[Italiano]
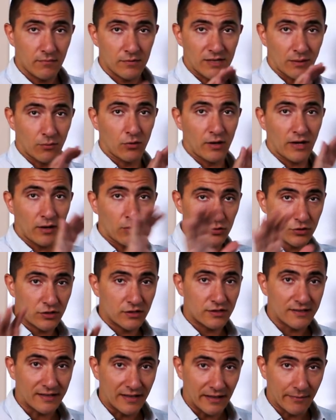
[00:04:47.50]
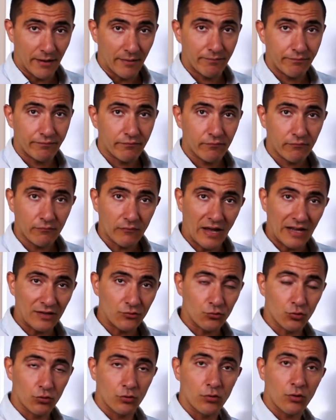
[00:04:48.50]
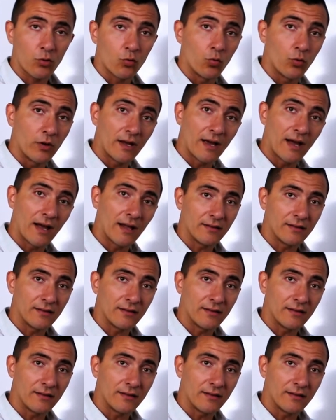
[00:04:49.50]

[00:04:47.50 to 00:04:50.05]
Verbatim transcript: diciamo, l'ecosistema attorno a cui